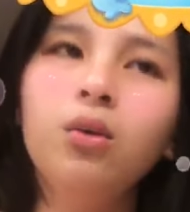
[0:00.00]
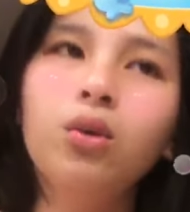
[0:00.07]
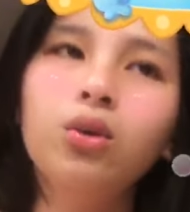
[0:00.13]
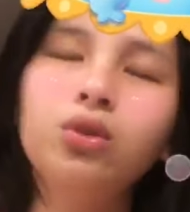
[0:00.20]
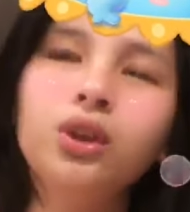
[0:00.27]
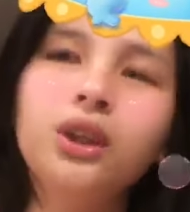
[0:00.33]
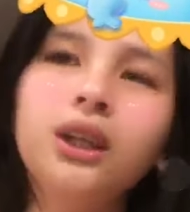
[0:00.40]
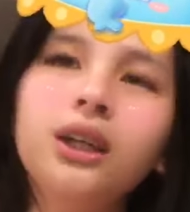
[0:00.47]
我
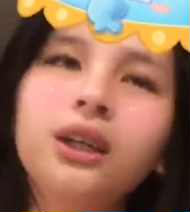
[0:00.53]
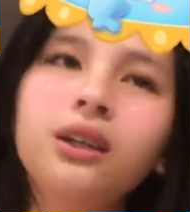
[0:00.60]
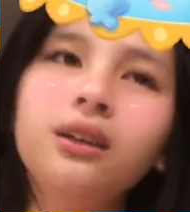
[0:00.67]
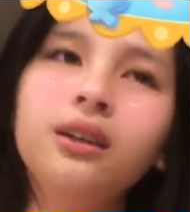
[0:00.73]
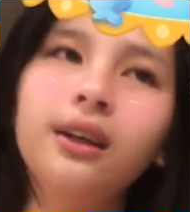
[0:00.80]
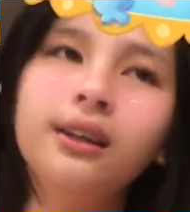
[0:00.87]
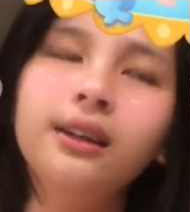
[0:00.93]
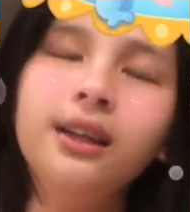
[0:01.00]
觉得
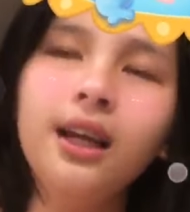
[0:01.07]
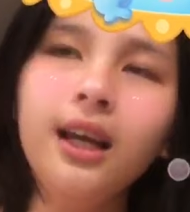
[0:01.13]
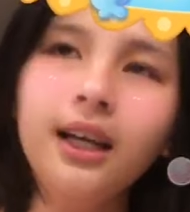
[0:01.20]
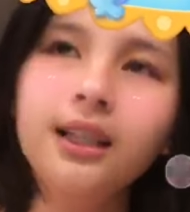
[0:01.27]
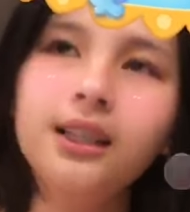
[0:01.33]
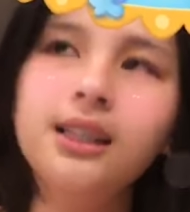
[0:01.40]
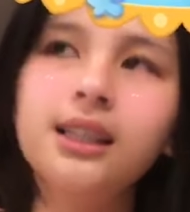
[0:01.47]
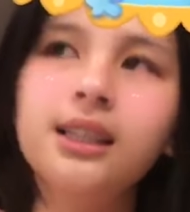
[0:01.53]
能
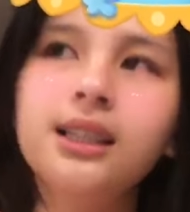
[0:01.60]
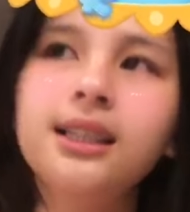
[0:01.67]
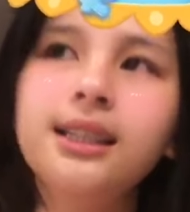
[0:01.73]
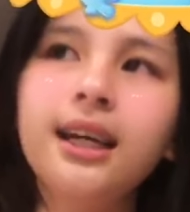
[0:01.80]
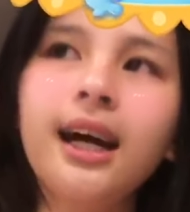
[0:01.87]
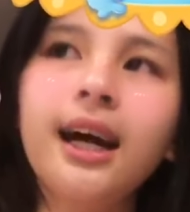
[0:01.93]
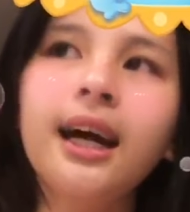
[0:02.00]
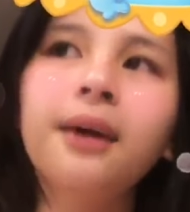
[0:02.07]
一直
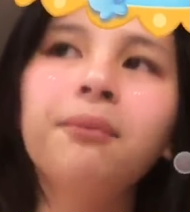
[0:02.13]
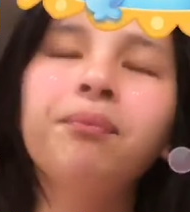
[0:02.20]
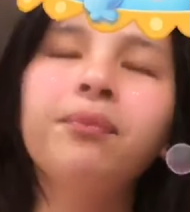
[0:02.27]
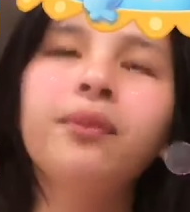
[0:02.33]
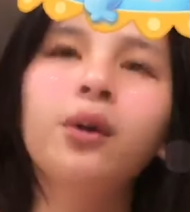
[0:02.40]
在